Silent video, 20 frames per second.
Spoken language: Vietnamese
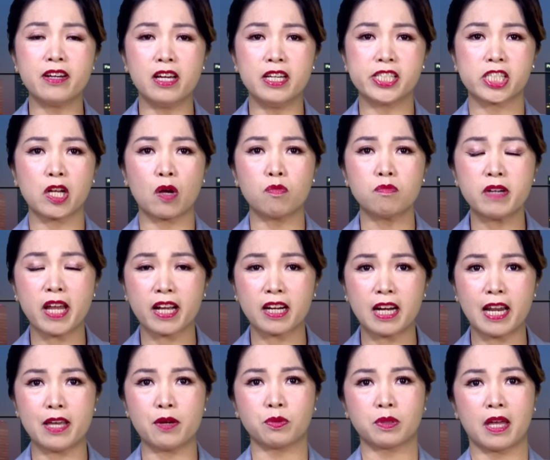đời sống đang
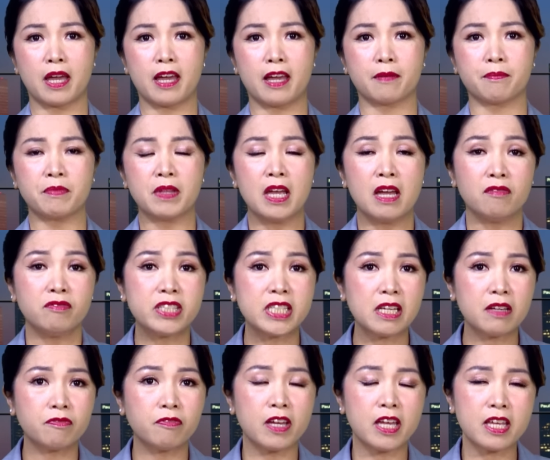leo thang,
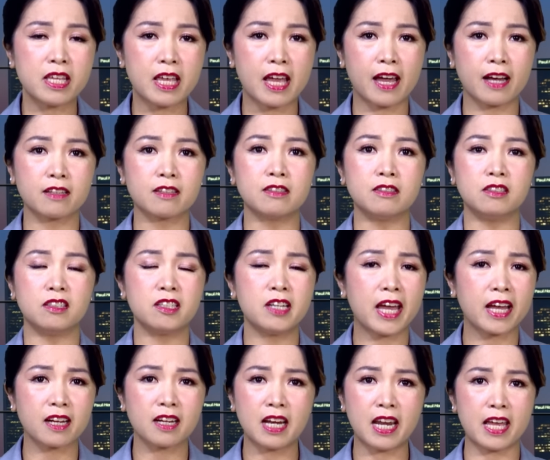chi phí nhà cửa
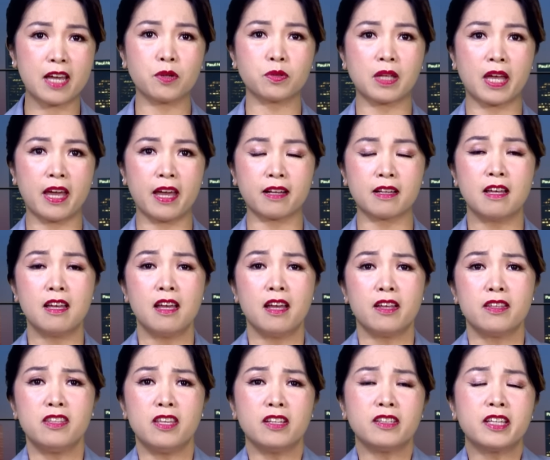đang leo thang,
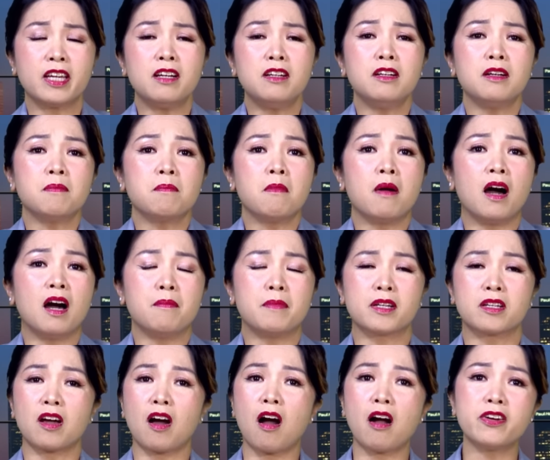những cái ước mơ mà
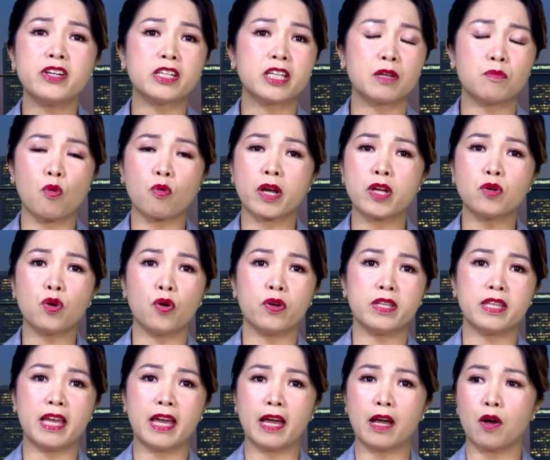có được một cái ngôi
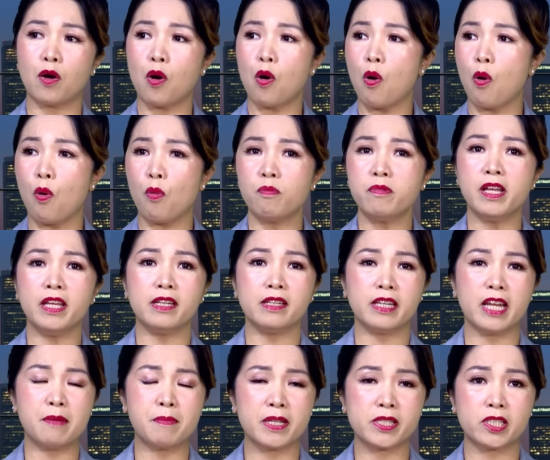nhà ổn định
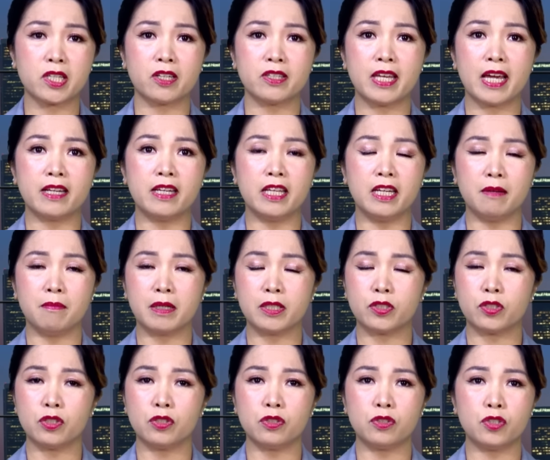để mà cho gia đình mà
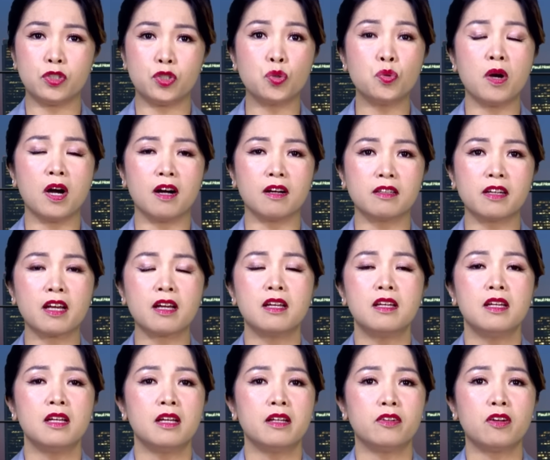trú ẩn đó
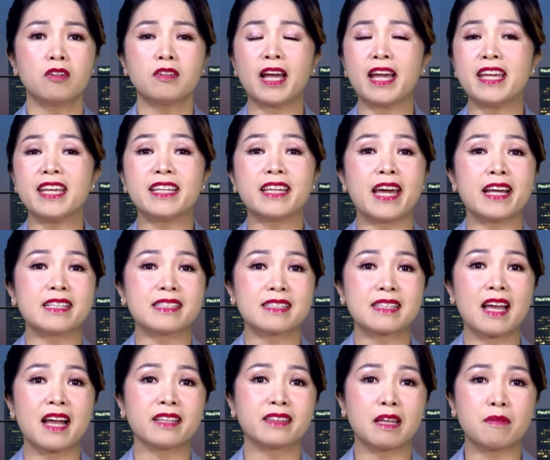nó ngày càng
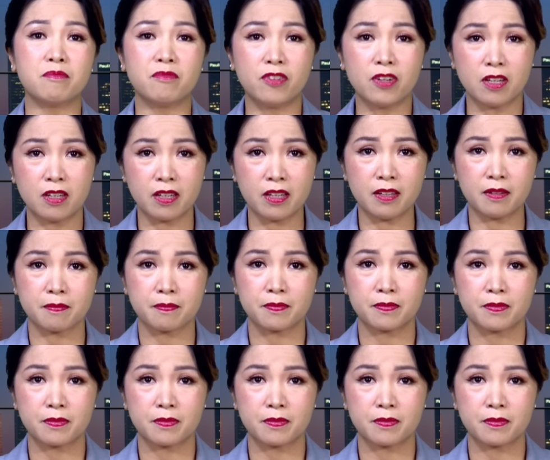xa tầm với